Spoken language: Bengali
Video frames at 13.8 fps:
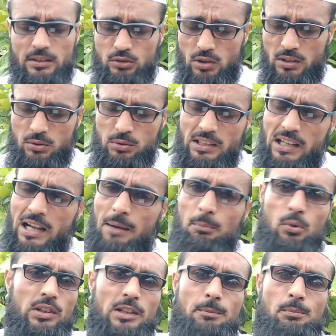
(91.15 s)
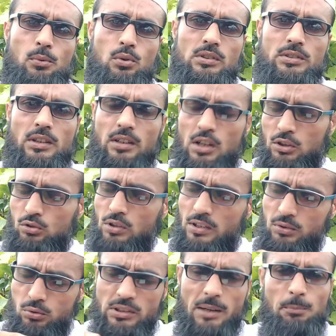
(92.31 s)
যতটা কাপড়ের প্রয়োজন
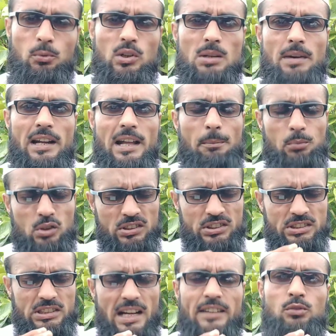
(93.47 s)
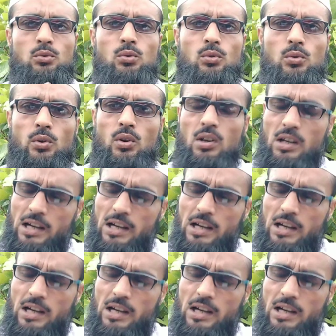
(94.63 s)
ততটা পরিমাণ আপনি চার টুকরো